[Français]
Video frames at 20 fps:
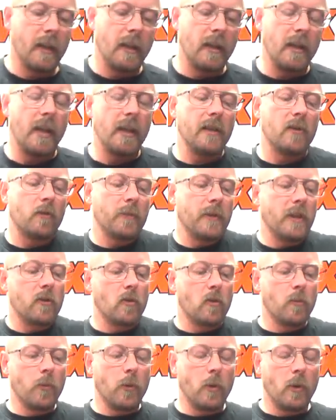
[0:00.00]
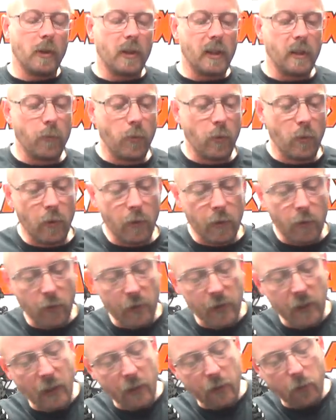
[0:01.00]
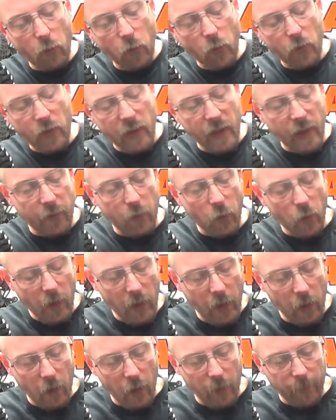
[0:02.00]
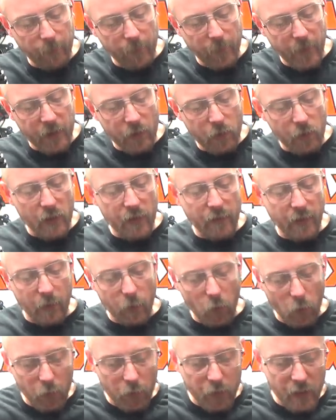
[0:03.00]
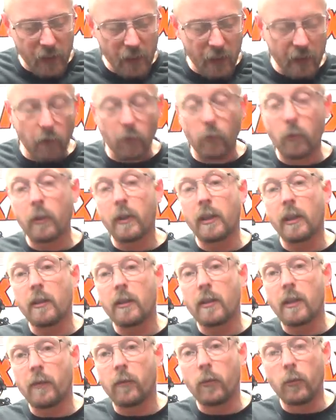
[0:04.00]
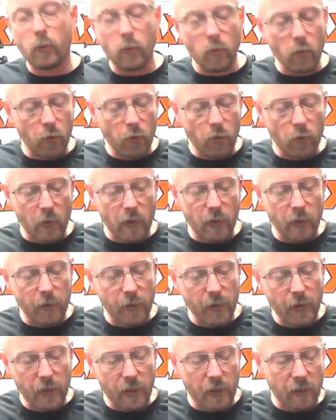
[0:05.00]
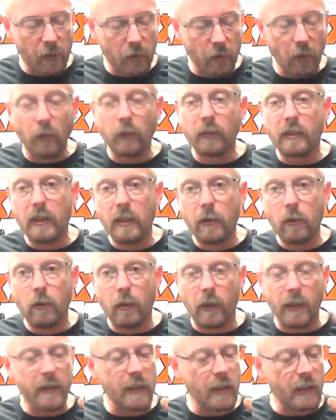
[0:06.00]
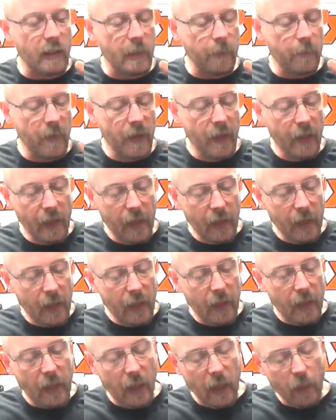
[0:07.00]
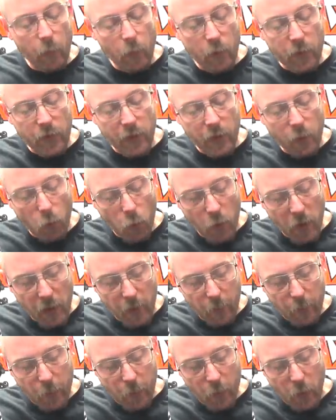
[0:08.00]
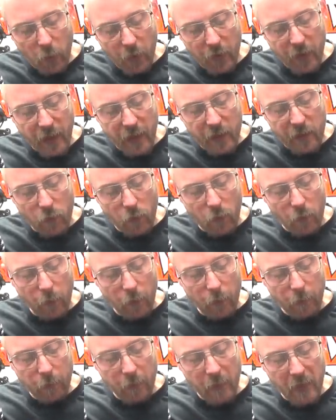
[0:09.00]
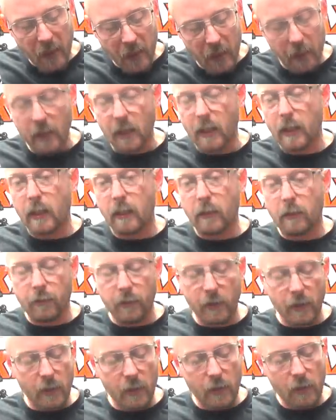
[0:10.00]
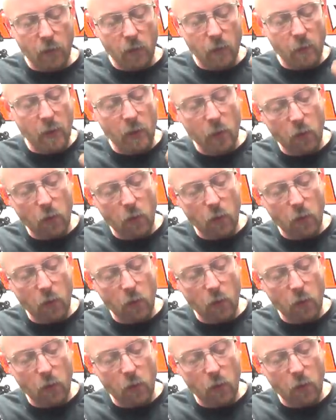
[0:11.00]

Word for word: Là, ils ont mis un support qui peut tenir deux cerveaux. Alors, est-ce que c'est vraiment utile, étant donné qu'il y a des cerveaux de nos jours de 70 à 130 kg ou un cinquième La réponse est oui, pour des raisons mécaniques. En fait, si tu mets